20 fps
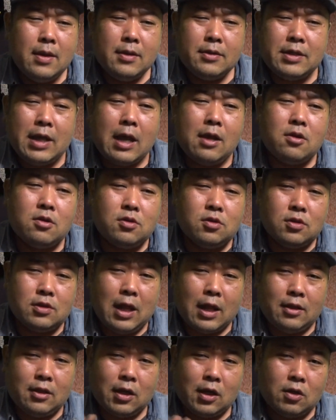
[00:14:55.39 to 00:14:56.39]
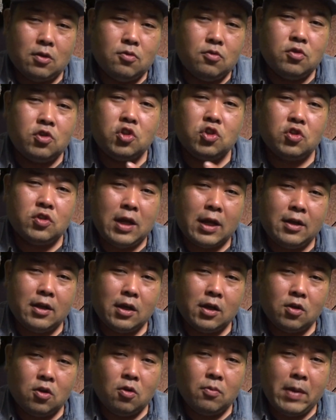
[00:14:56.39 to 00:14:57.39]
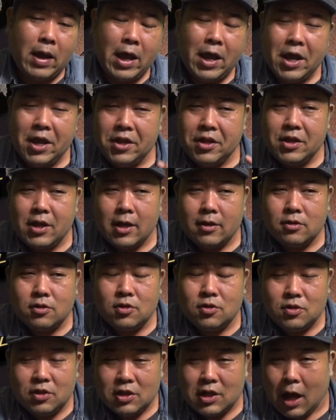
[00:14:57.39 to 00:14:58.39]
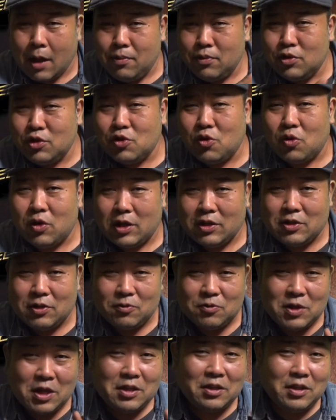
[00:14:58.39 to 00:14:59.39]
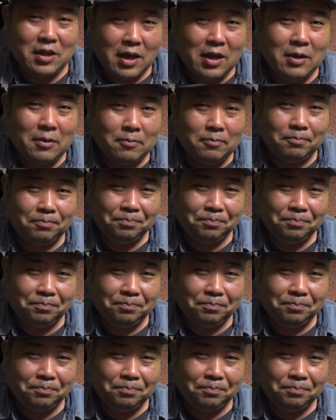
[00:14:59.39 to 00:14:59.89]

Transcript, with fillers: ジャングルなんだけど、宇宙なんだけど、まあ、エイリアンツーにかぶるようなその設定、